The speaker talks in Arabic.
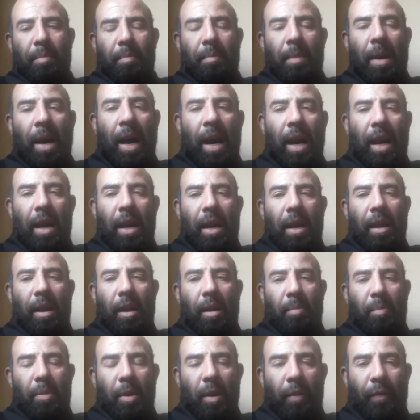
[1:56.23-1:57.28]
مع
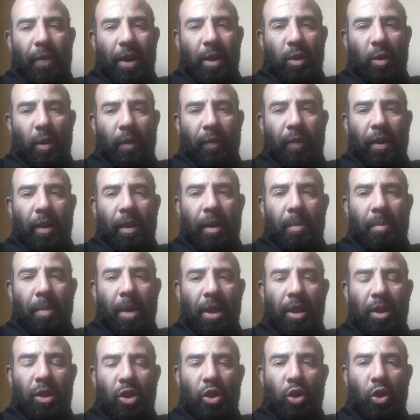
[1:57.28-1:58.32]
البي فاكتور في
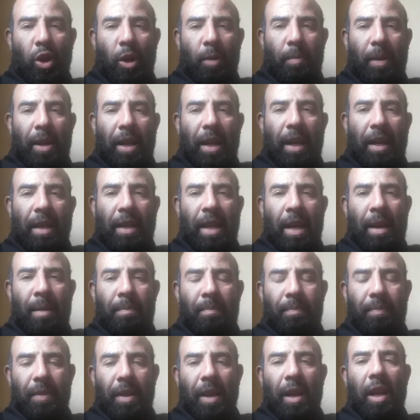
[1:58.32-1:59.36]
ميه الشرب للاغنام
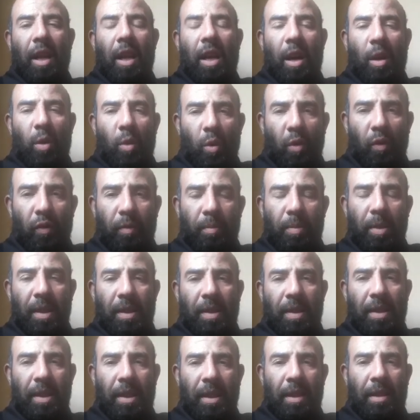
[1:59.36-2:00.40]
الخروف
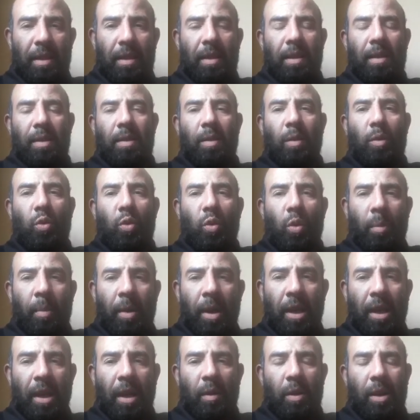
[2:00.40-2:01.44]
بيزيد
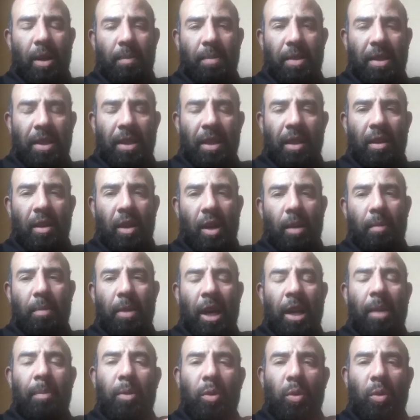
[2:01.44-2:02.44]
650 جرام يعني